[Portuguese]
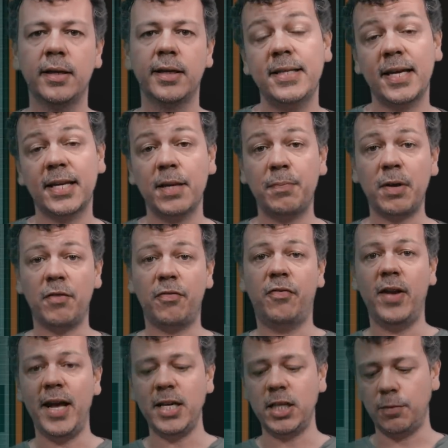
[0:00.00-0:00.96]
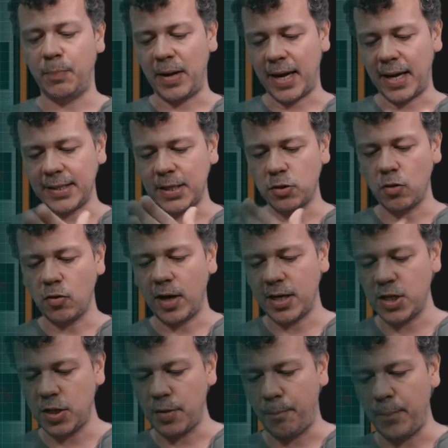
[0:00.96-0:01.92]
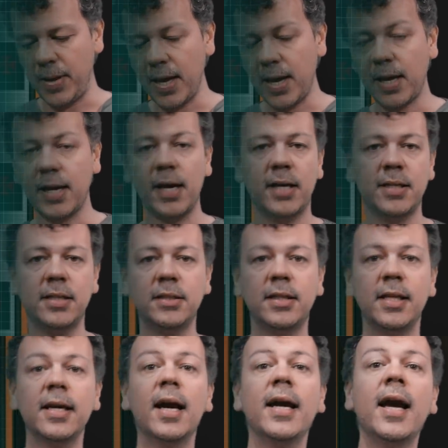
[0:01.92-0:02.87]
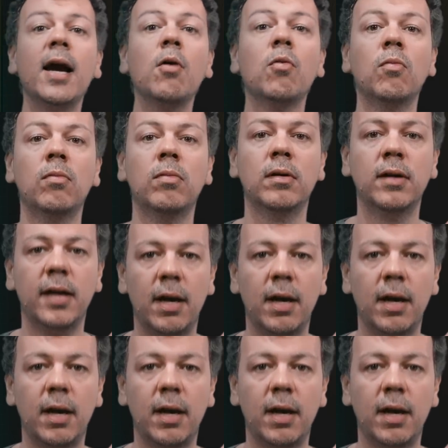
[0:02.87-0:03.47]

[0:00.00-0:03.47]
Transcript: Que daqui para frente, para cada jogo que a gente perca, a gente tem que ganhar um.